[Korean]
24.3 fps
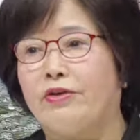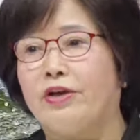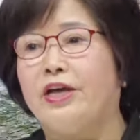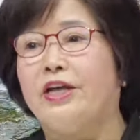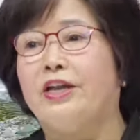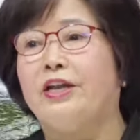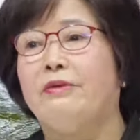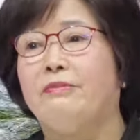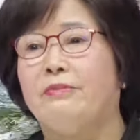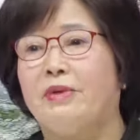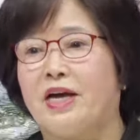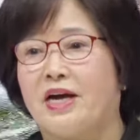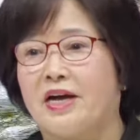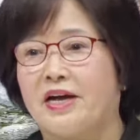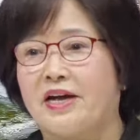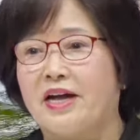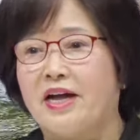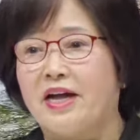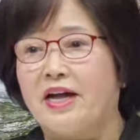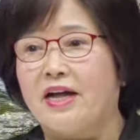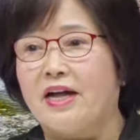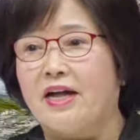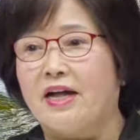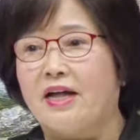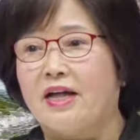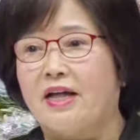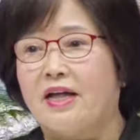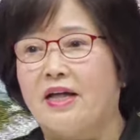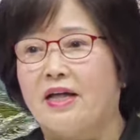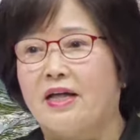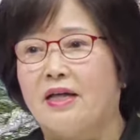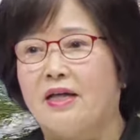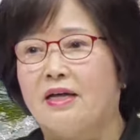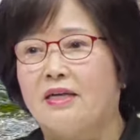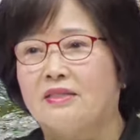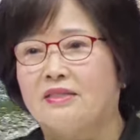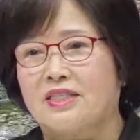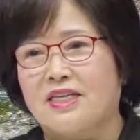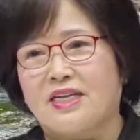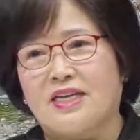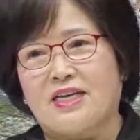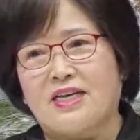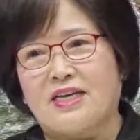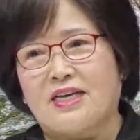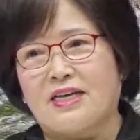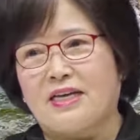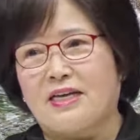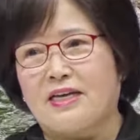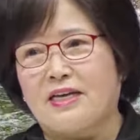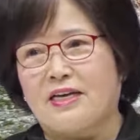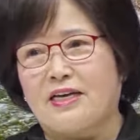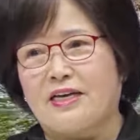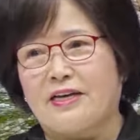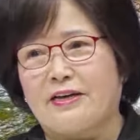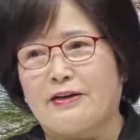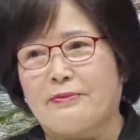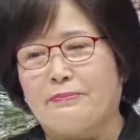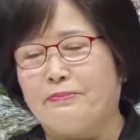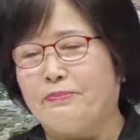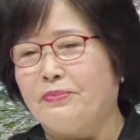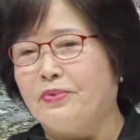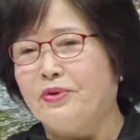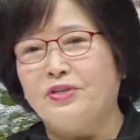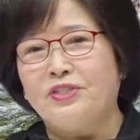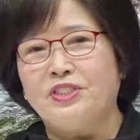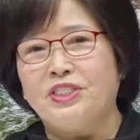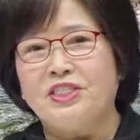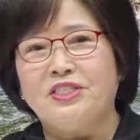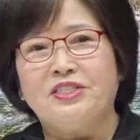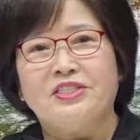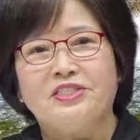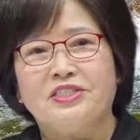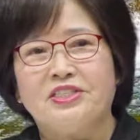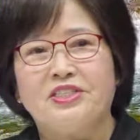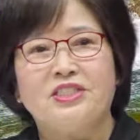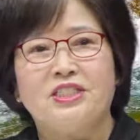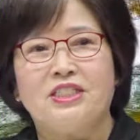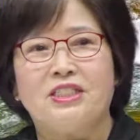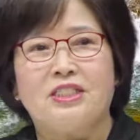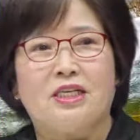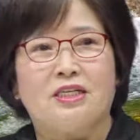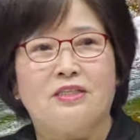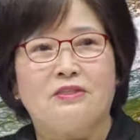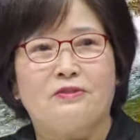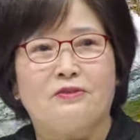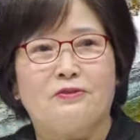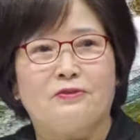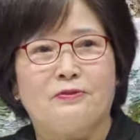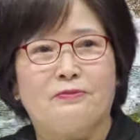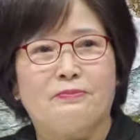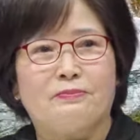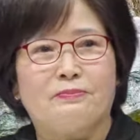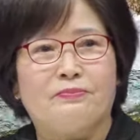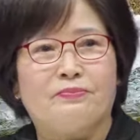에레미야가. 참 멋있는 선지자죠.